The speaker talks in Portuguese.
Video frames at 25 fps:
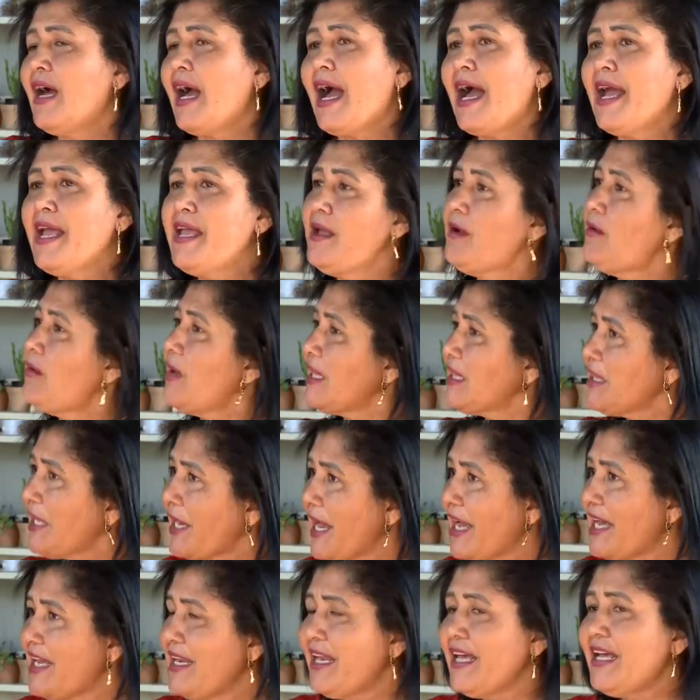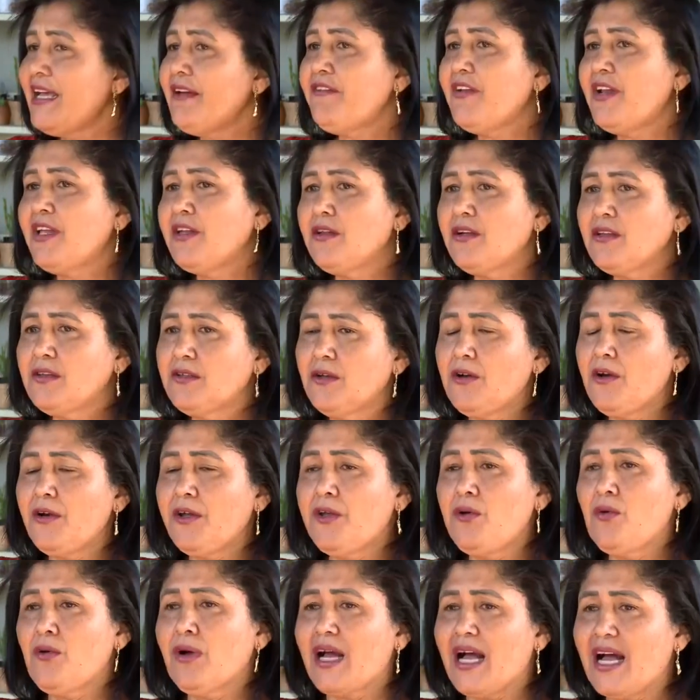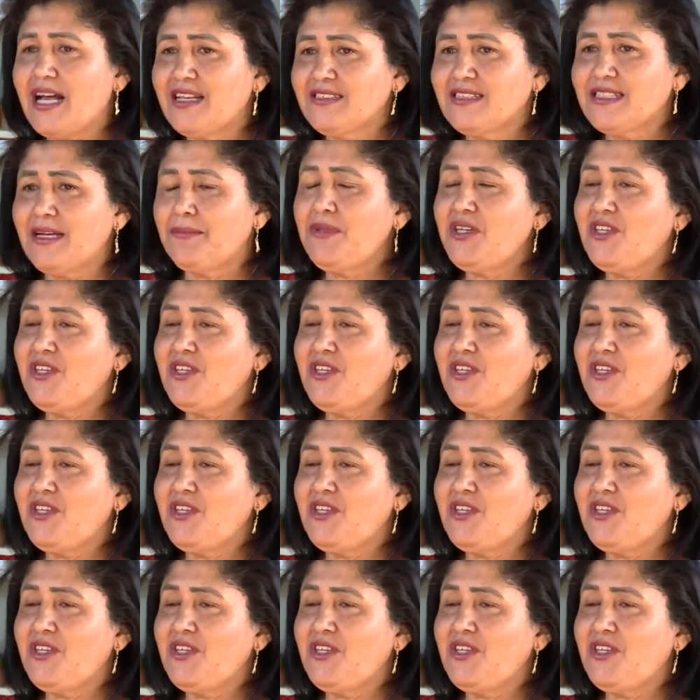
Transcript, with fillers: Aí eu atrás, né? falei, doutora, e o caso da